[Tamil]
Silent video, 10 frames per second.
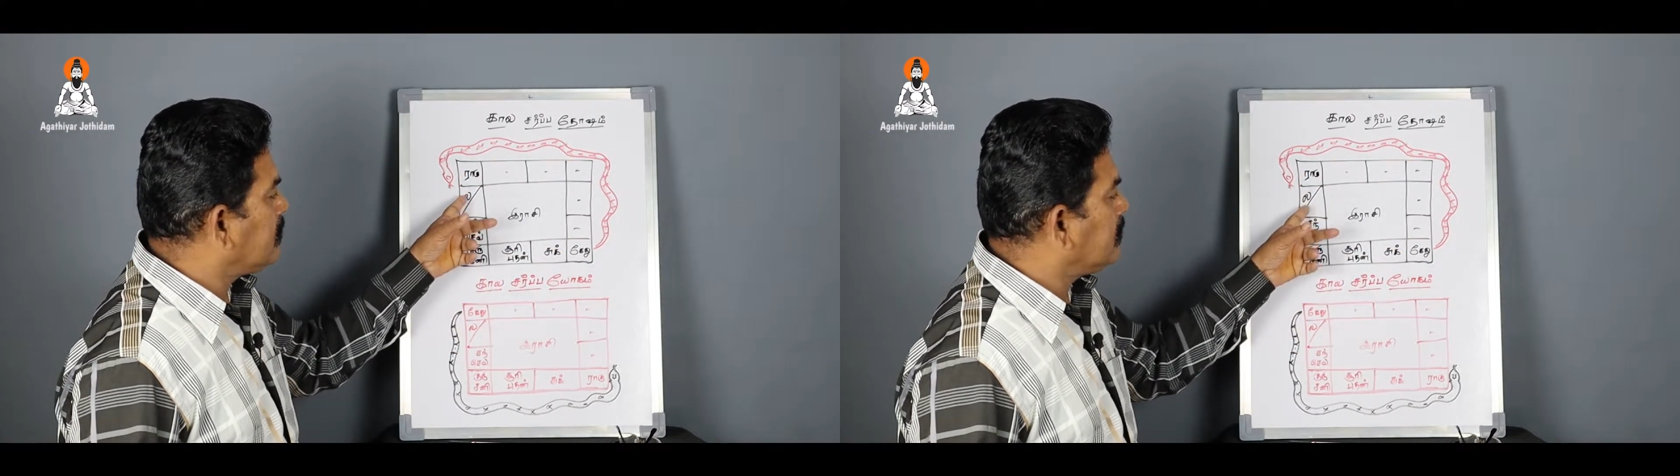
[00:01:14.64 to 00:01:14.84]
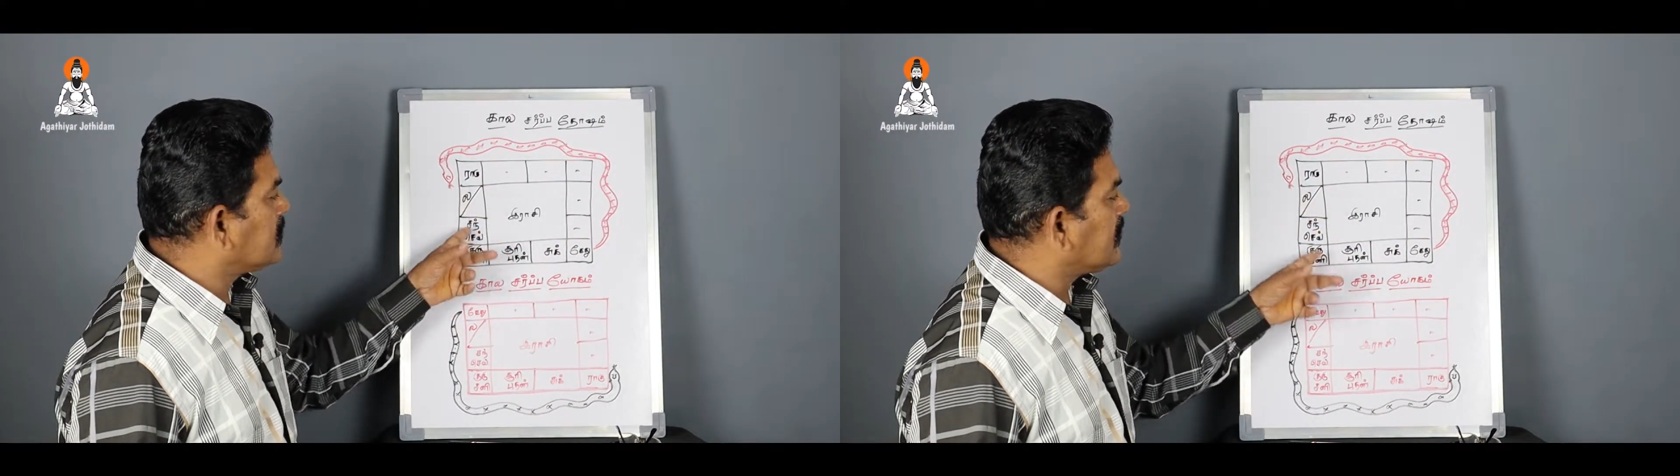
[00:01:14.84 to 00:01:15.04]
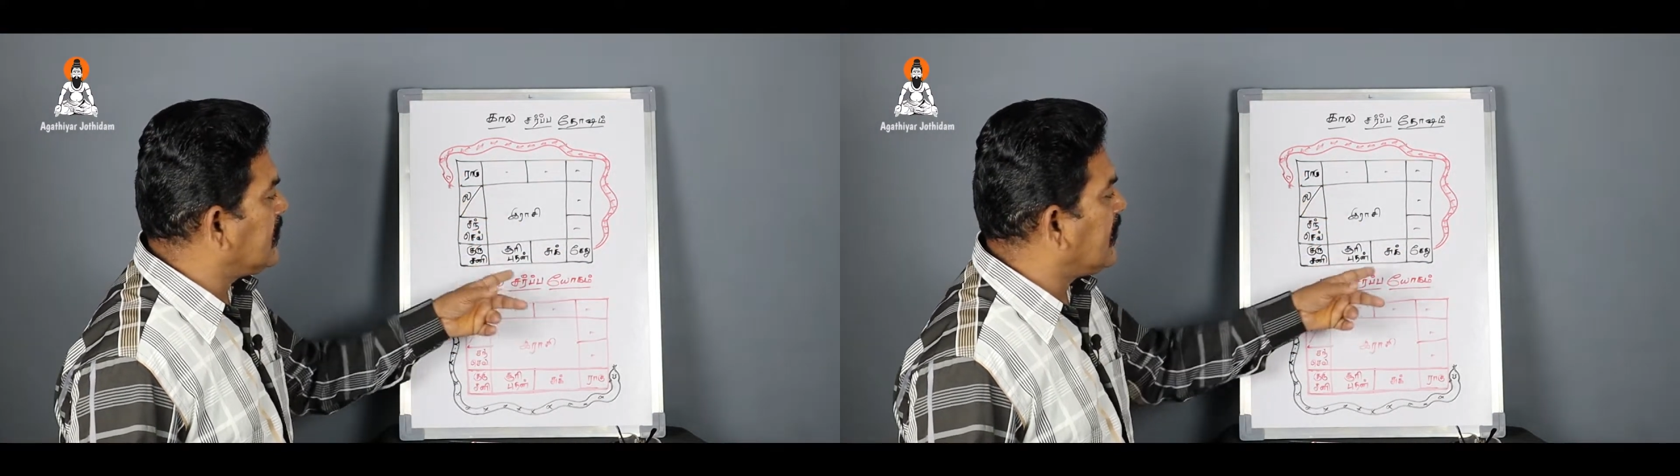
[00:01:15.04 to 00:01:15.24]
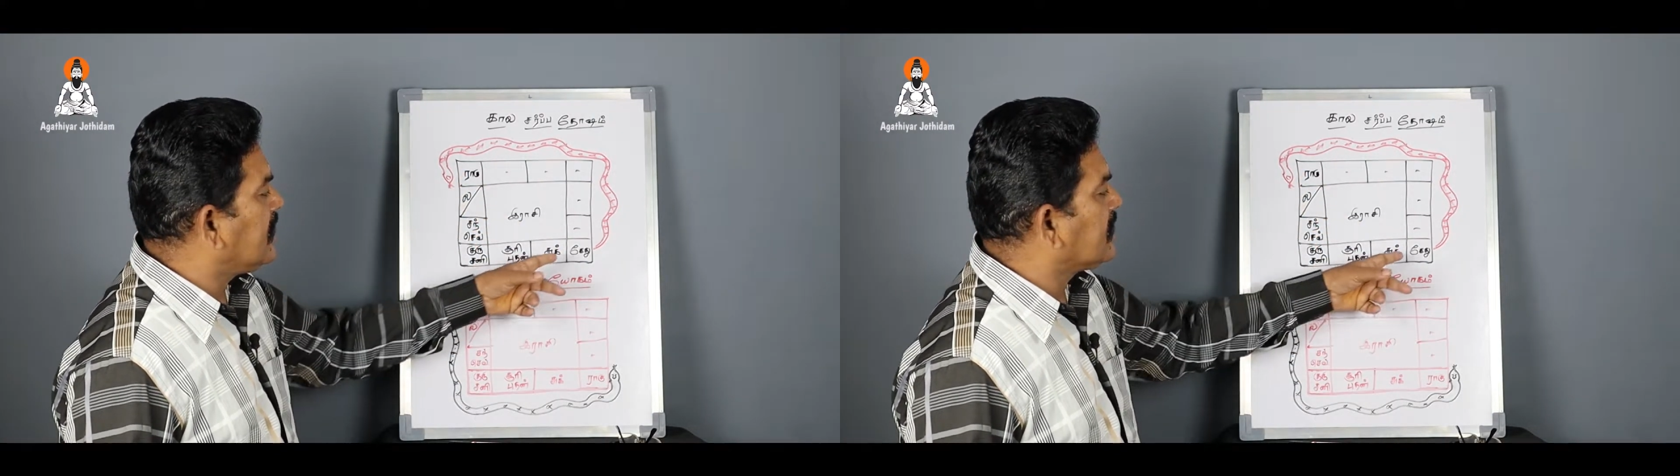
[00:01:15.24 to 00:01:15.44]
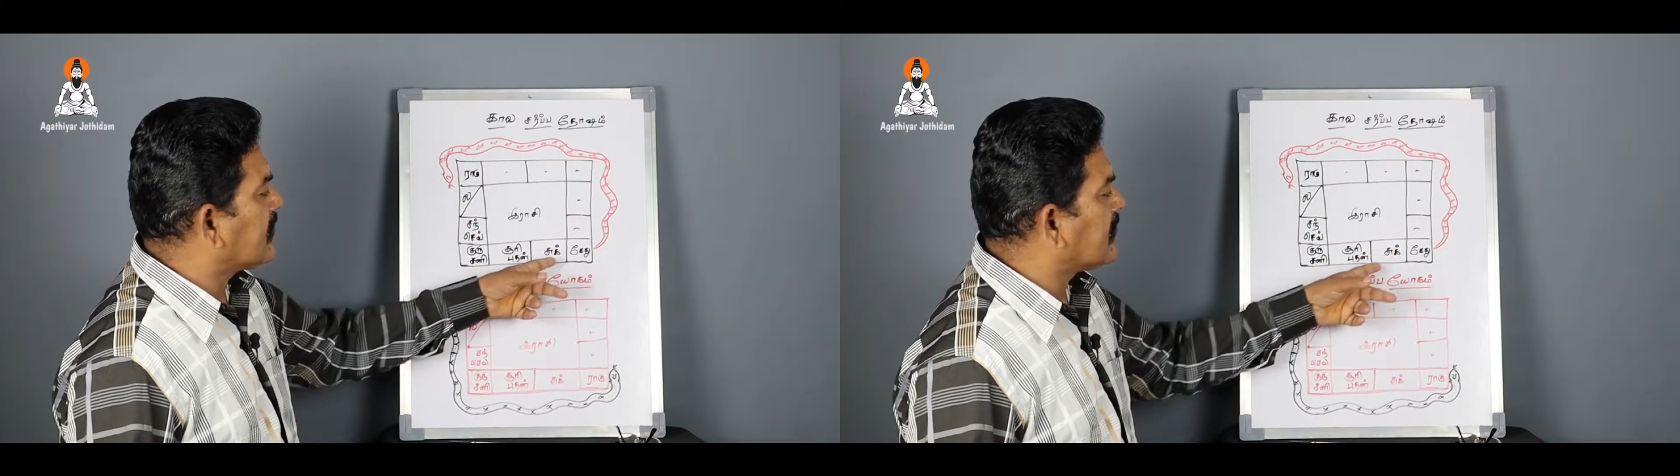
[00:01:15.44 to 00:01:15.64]
மிச்சம்
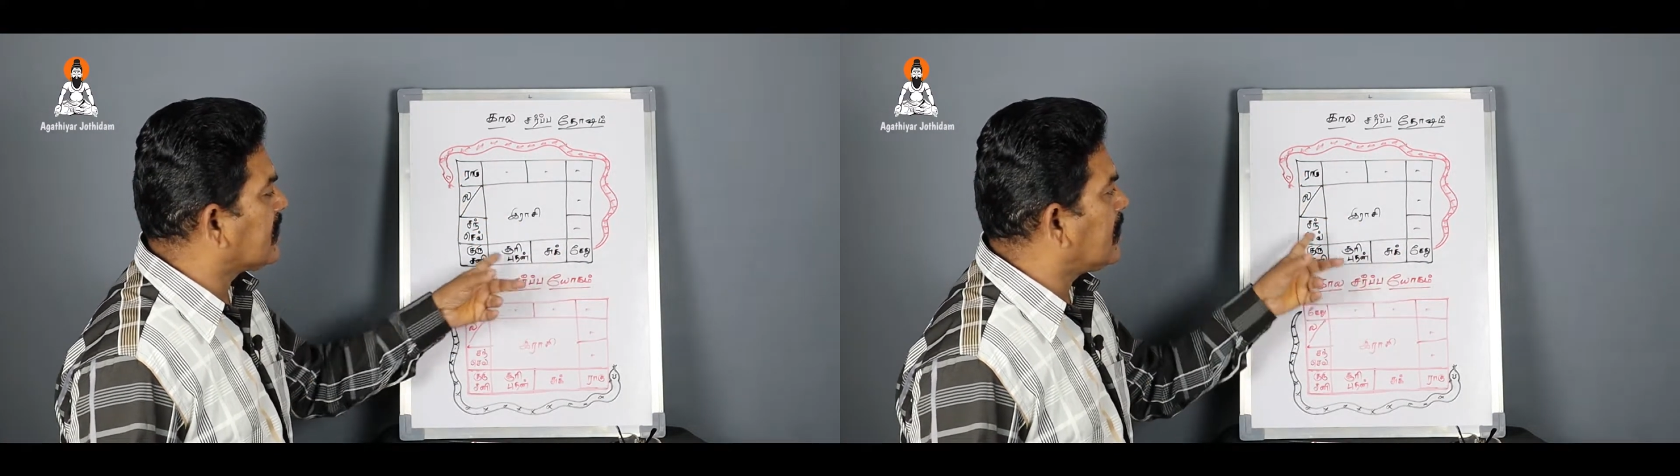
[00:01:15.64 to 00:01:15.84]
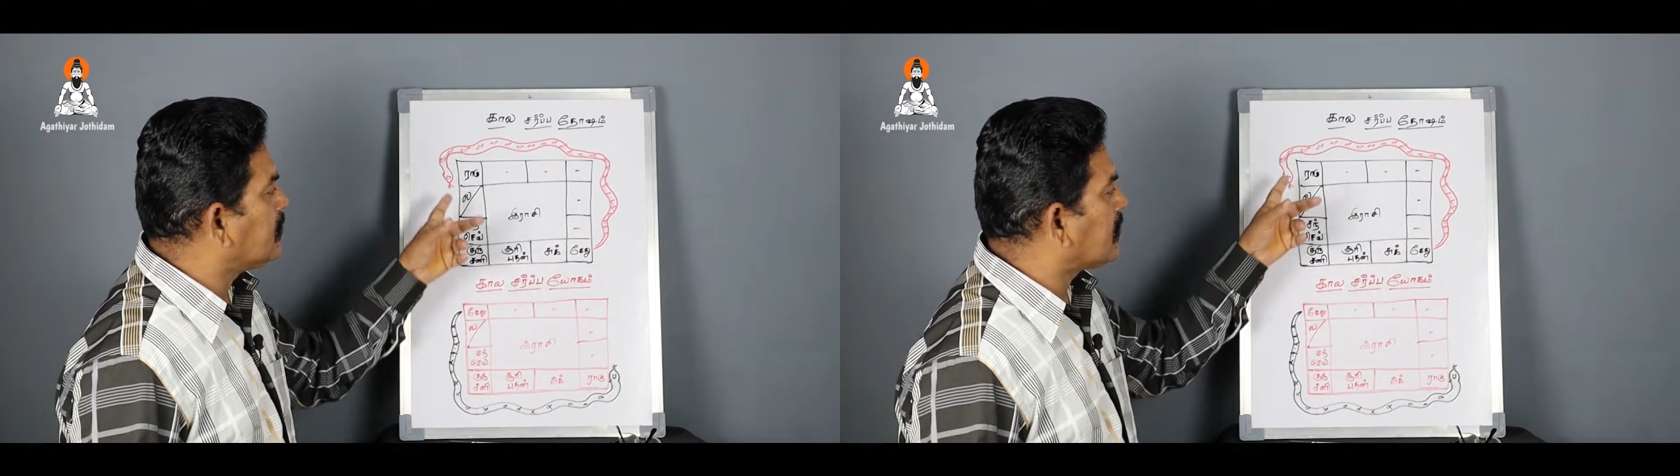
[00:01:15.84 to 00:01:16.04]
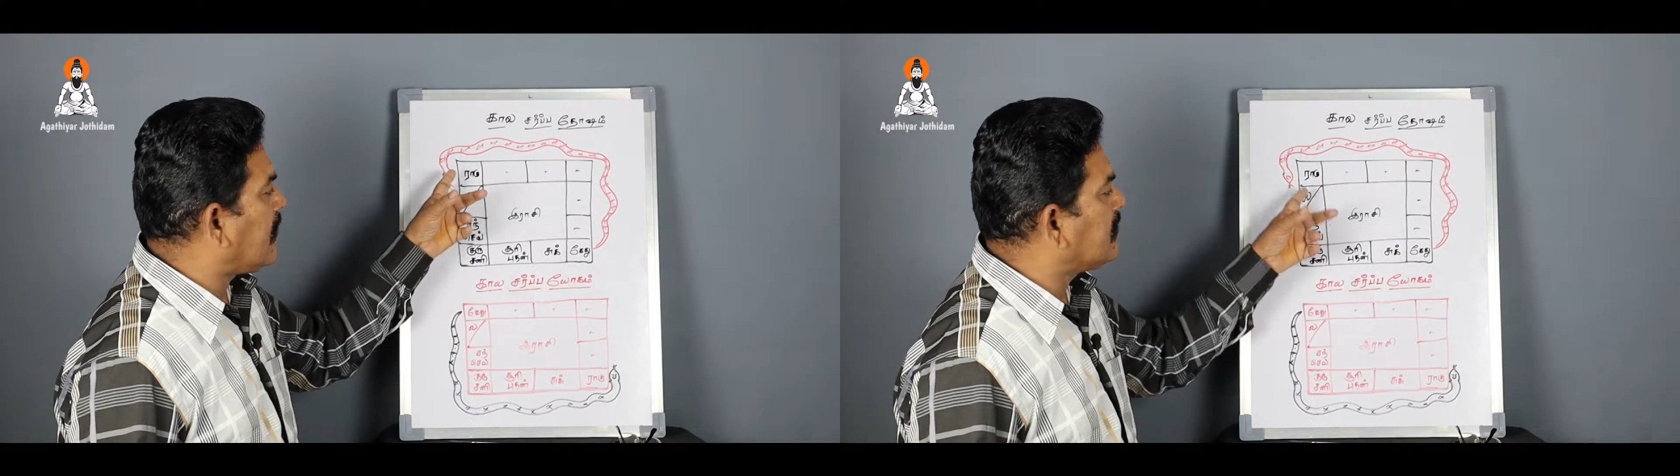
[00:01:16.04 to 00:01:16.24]
ஏழு கிரகங்களும் இந்த